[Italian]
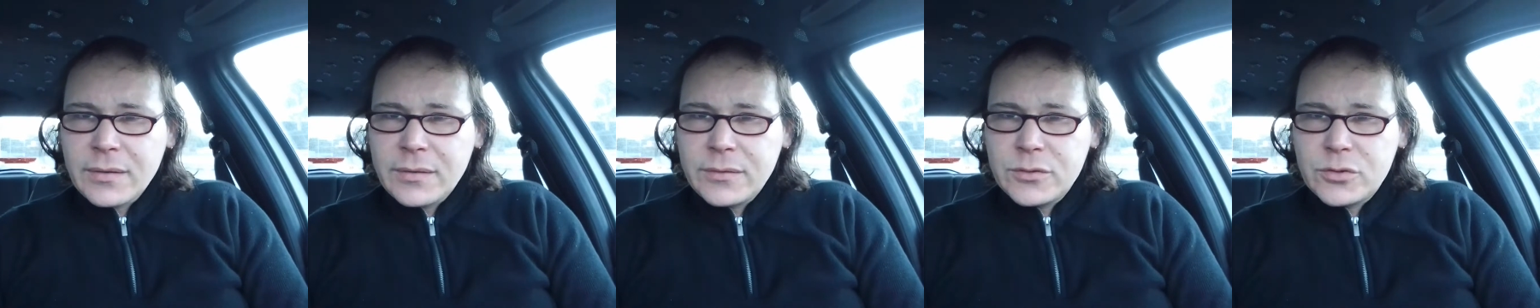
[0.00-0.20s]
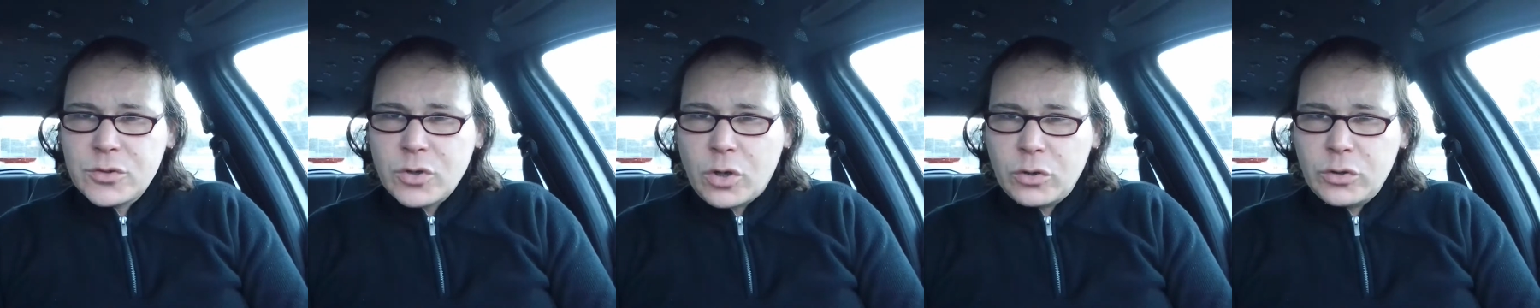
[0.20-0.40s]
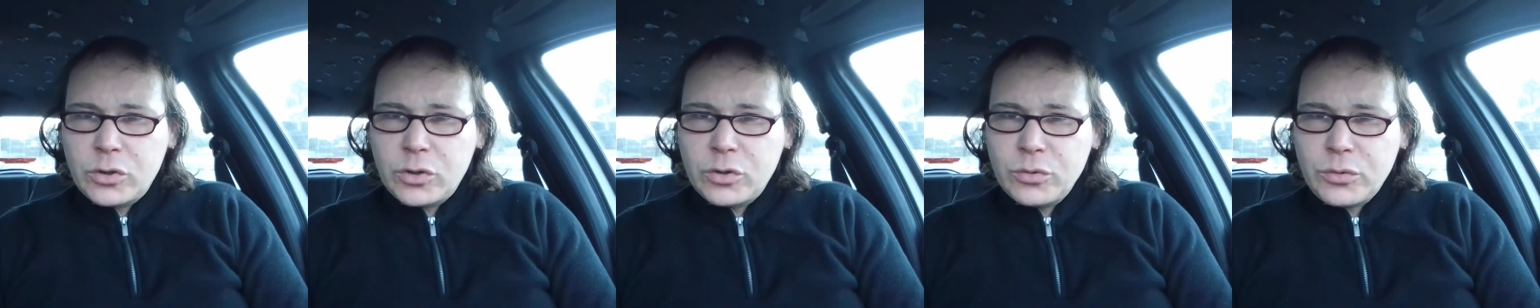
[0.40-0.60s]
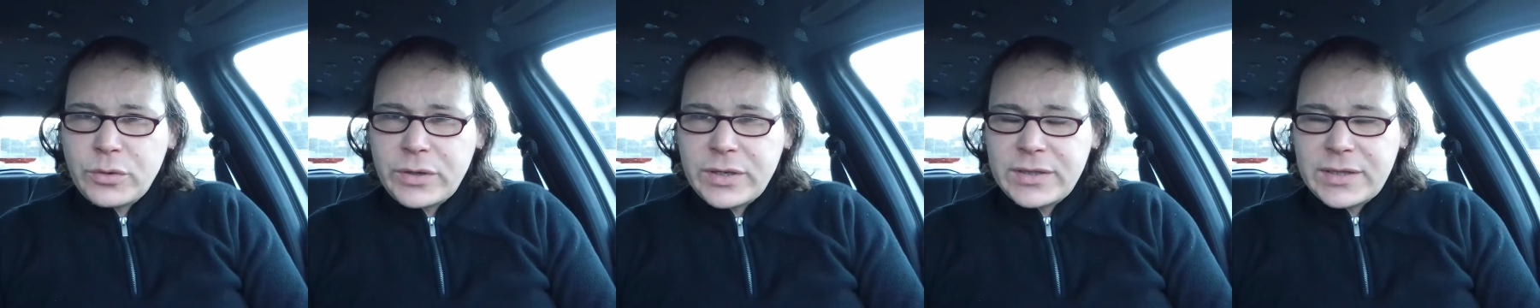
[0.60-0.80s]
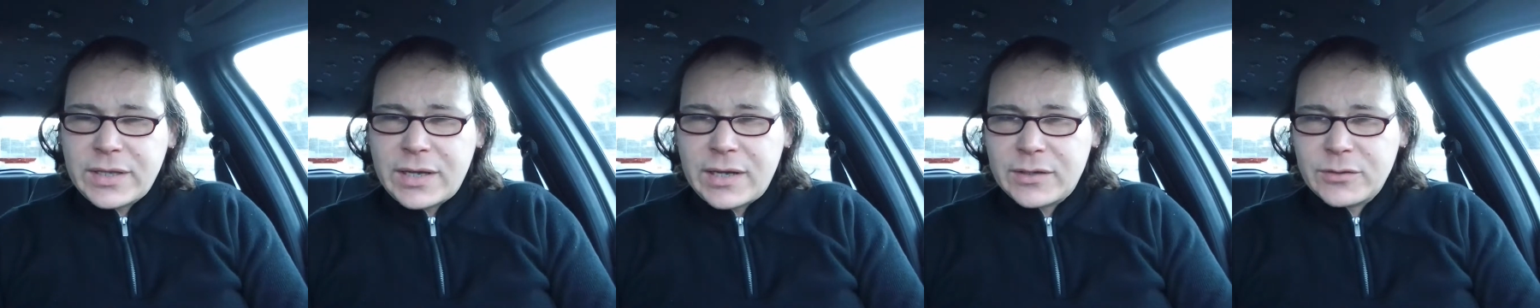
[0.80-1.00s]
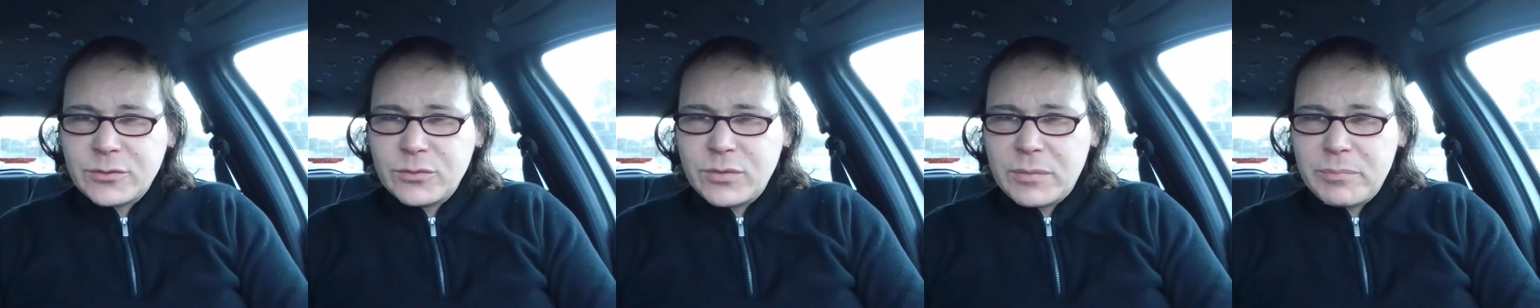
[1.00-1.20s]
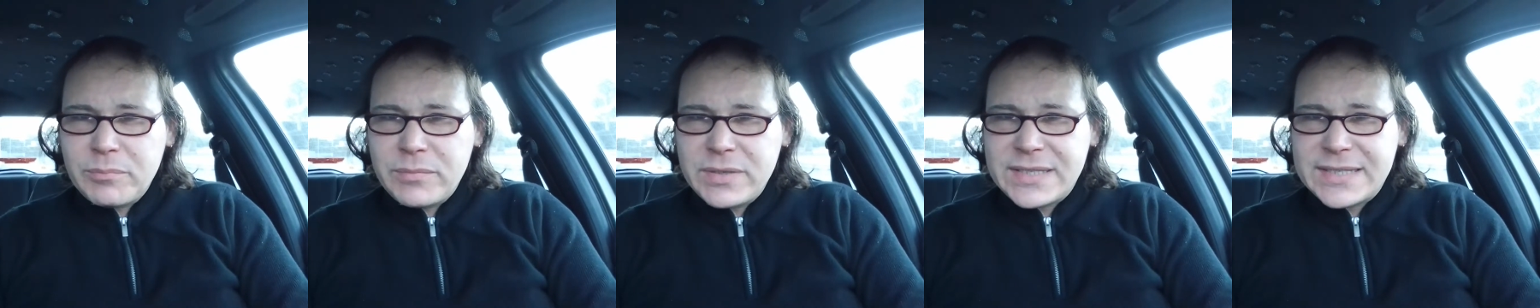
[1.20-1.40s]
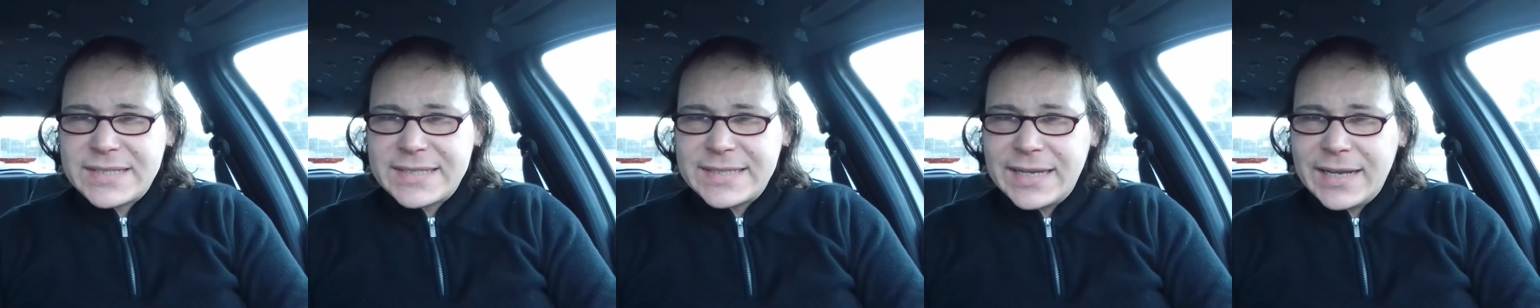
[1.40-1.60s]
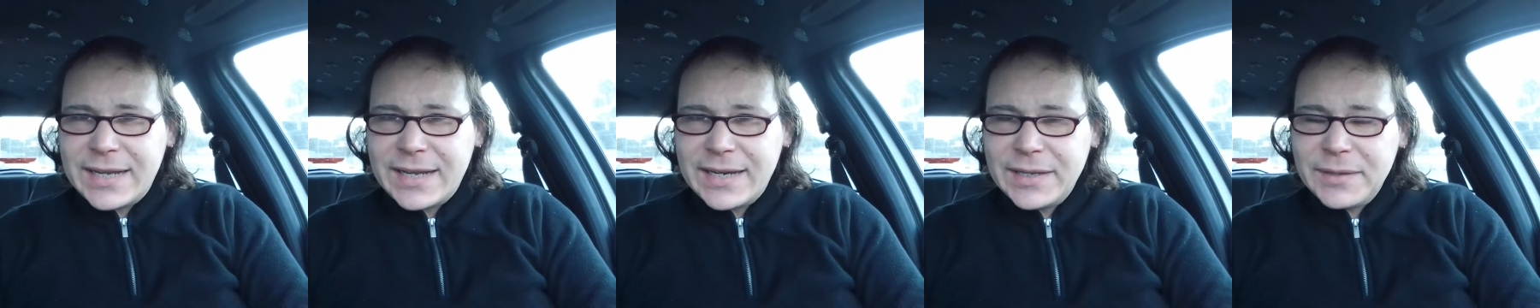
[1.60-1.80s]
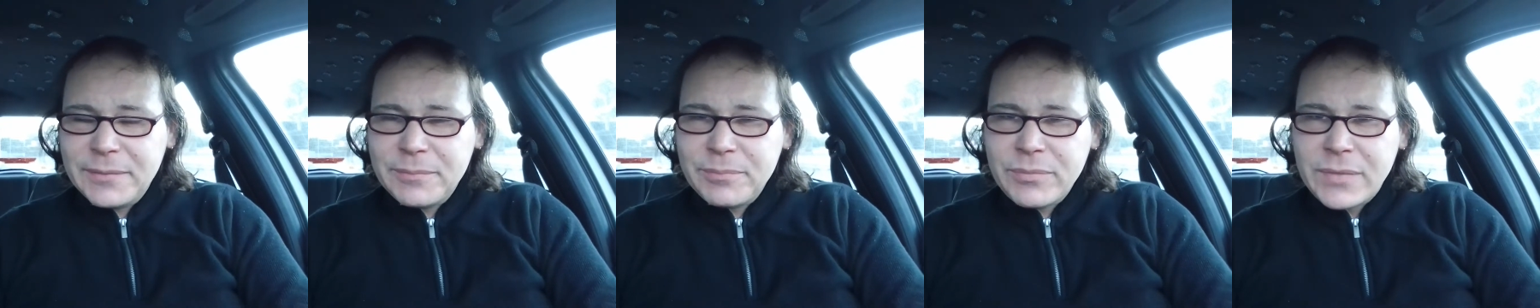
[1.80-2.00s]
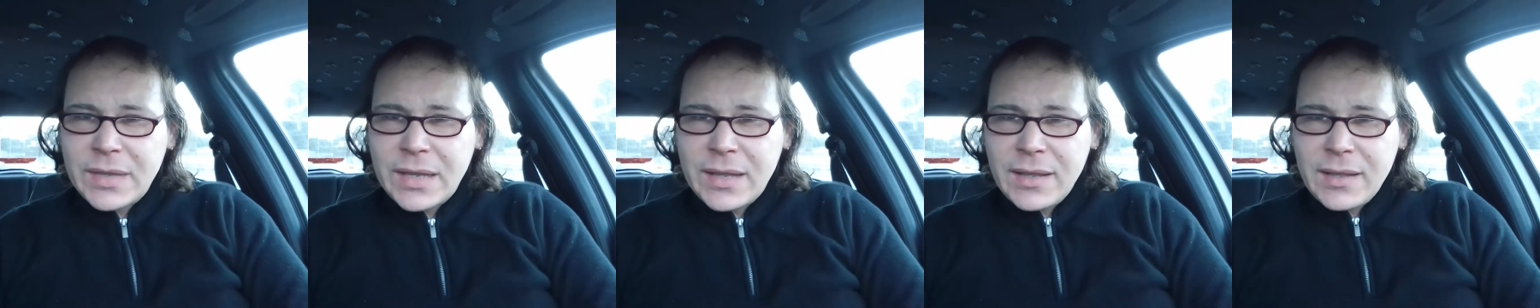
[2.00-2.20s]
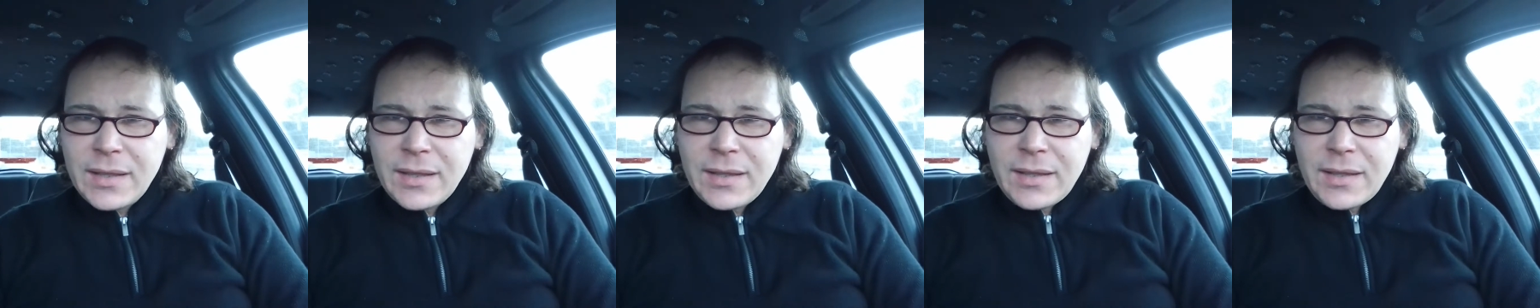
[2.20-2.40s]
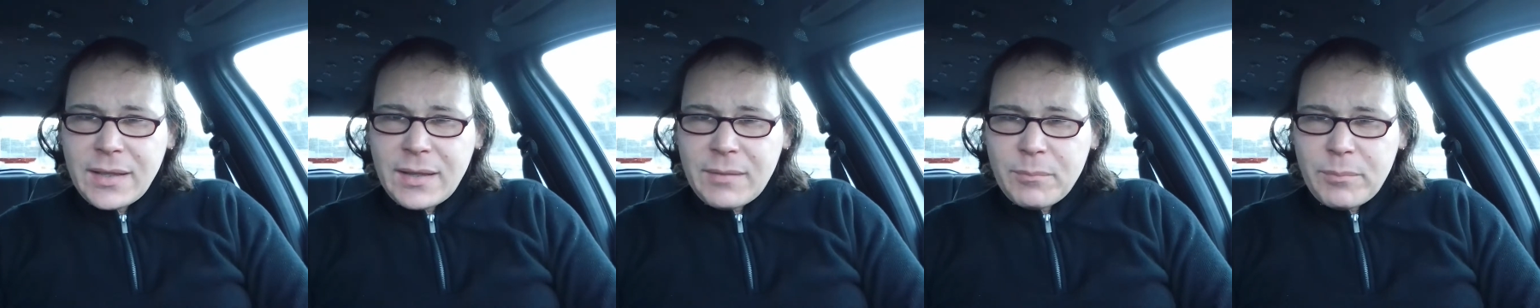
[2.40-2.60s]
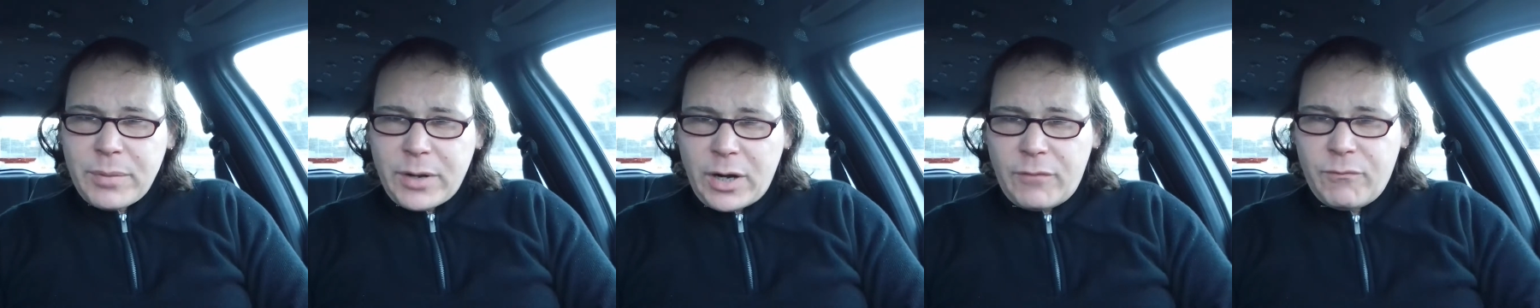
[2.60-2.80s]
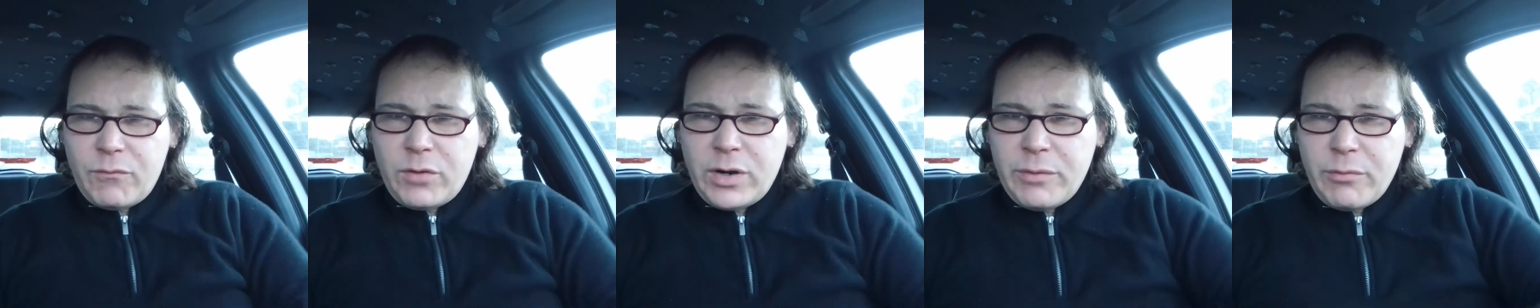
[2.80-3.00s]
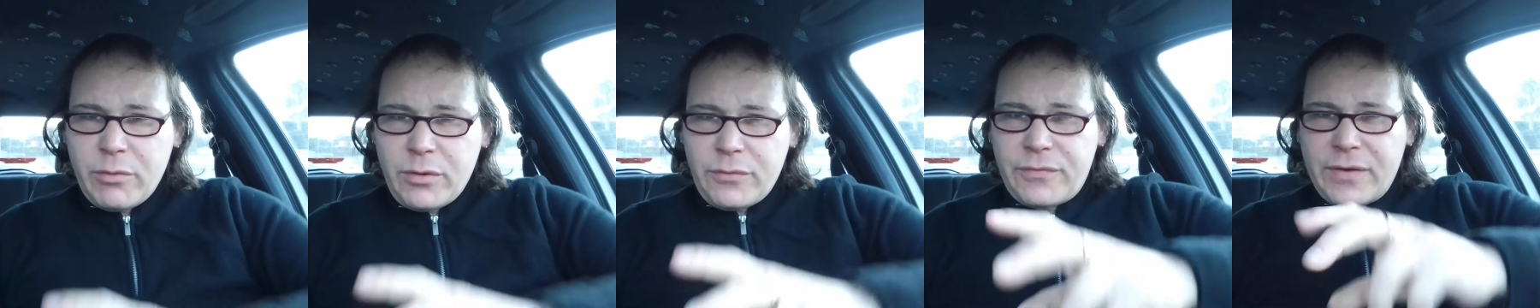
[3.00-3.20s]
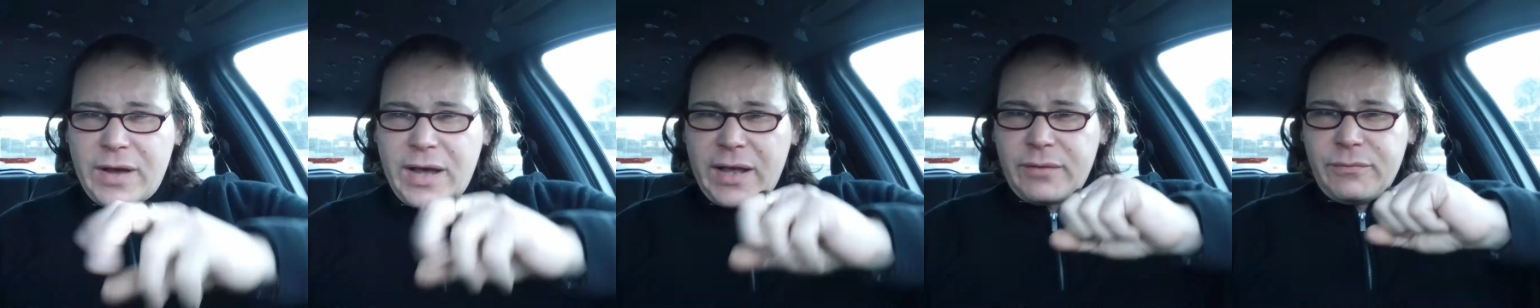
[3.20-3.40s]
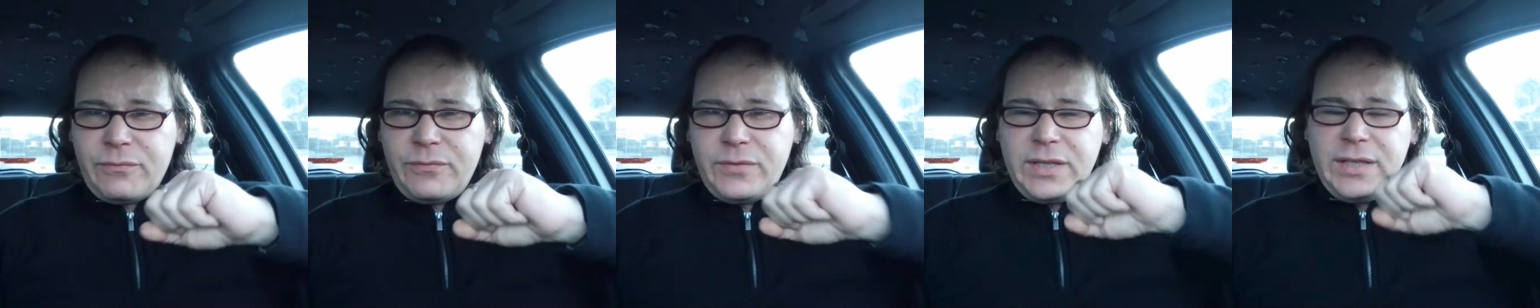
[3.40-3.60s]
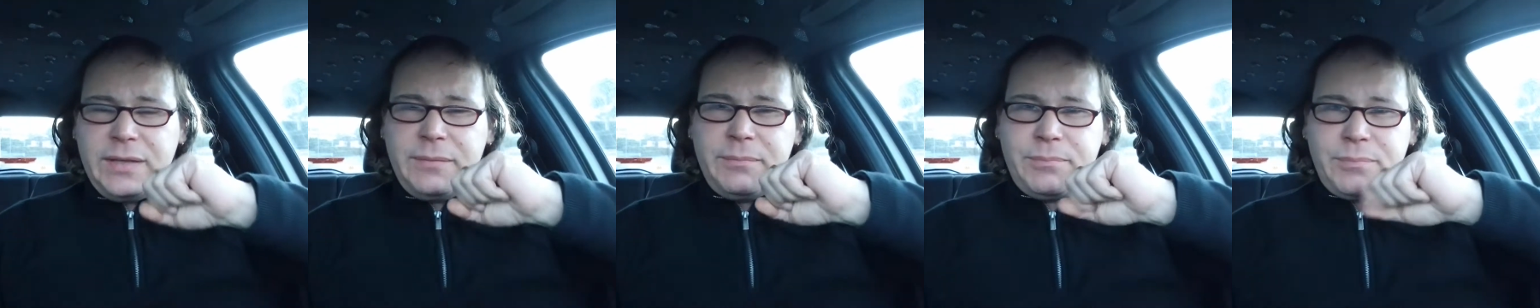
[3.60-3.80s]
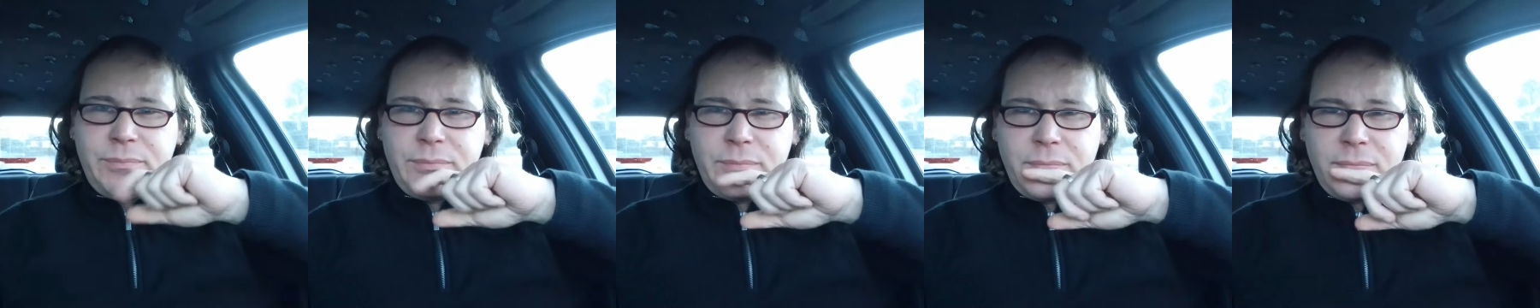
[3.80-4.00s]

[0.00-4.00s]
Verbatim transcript: sono in un ritardo abissale, però volevo farvi